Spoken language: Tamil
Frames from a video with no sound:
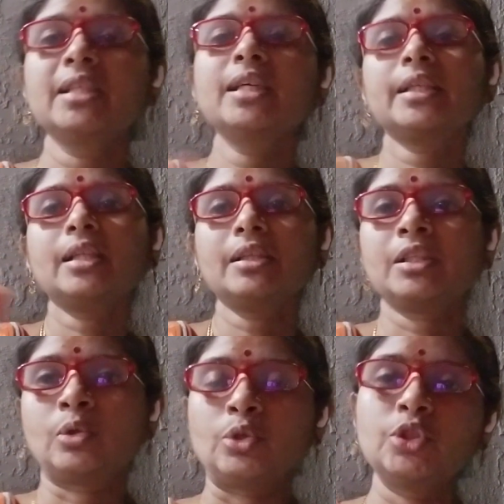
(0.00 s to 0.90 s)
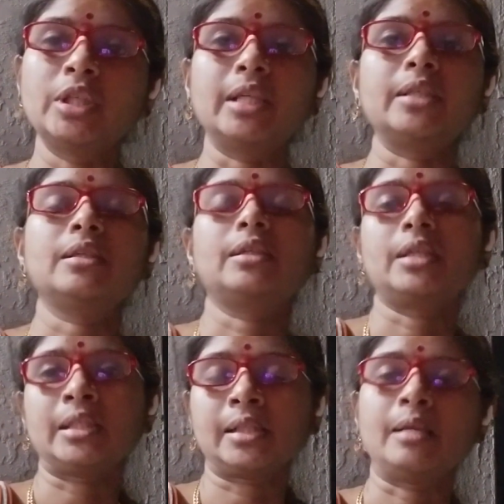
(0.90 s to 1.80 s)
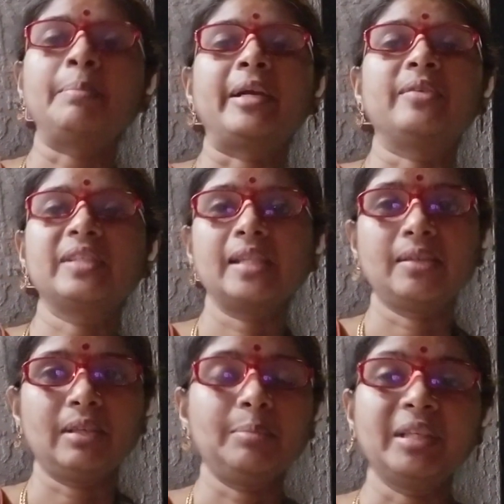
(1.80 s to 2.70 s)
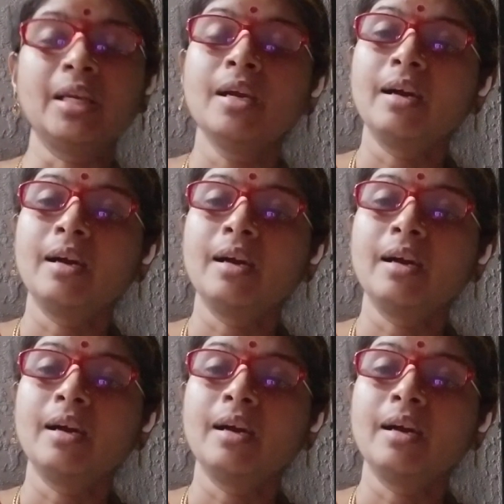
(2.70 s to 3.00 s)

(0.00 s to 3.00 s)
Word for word: இங்கே இருந்தாலும் எனக்கு கொஞ்சம் நான் டாஸ்க்லாம் பண்ணுவேன் செய்வேன் அப்படின்னு